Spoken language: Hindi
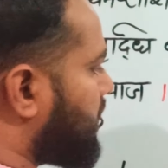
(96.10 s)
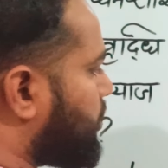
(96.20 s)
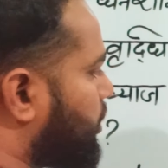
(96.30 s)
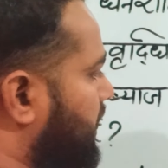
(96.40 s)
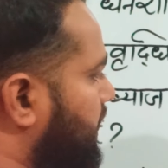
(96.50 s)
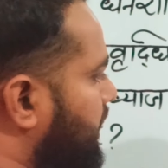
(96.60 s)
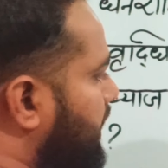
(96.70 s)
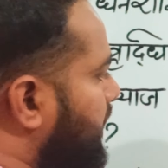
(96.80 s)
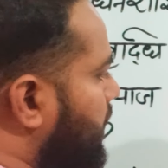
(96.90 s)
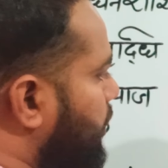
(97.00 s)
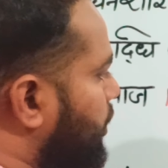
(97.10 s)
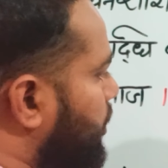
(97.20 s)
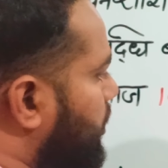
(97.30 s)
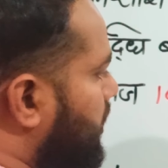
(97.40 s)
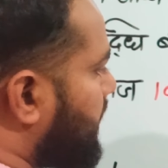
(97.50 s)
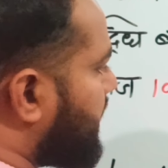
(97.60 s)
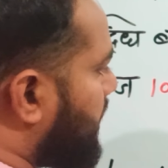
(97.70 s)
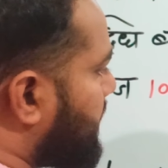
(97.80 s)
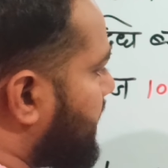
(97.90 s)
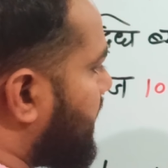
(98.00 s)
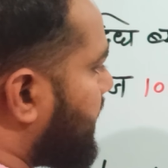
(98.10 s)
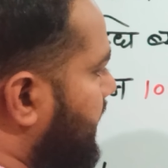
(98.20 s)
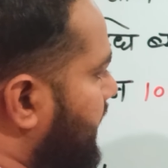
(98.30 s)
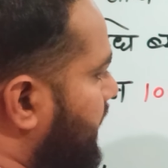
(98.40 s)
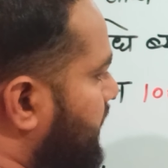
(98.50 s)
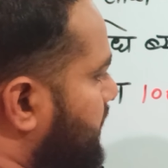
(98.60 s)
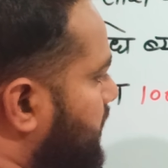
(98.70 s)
उसके अकॉर्डिंग यहाँ पर क्या करेंगे